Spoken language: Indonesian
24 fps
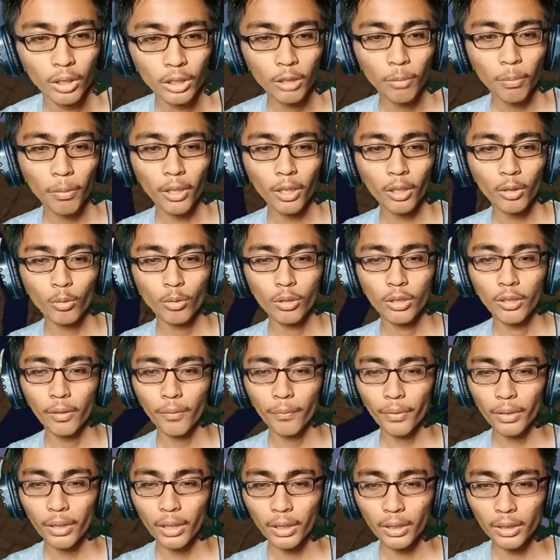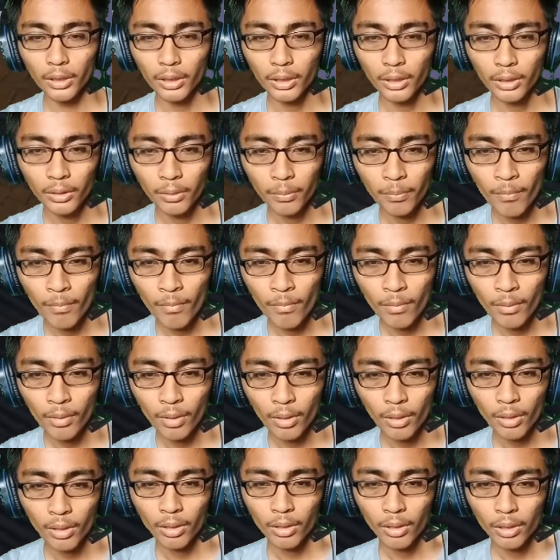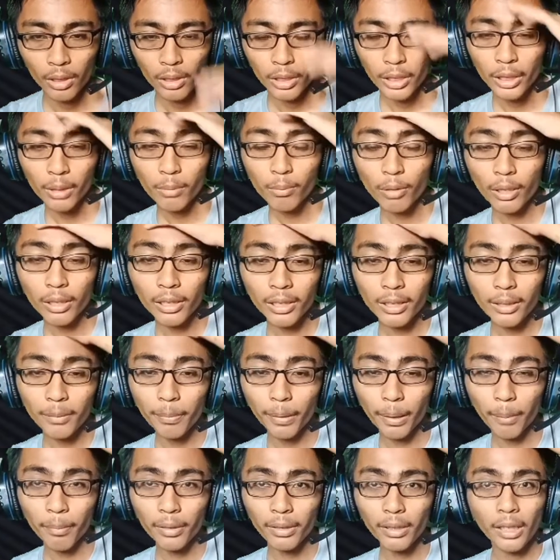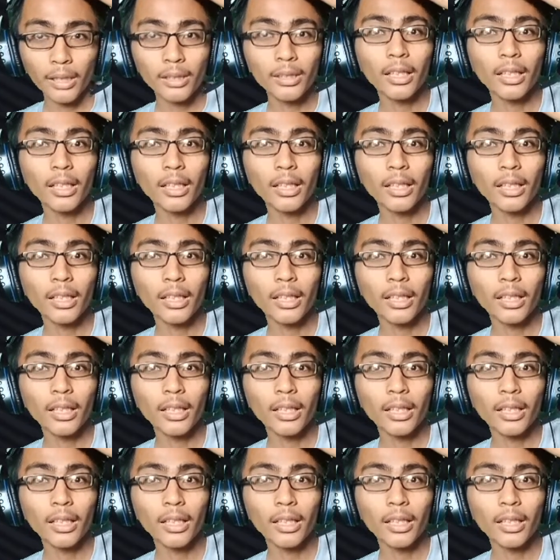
dia pakai good devil lagi ini bukan dengan preman kan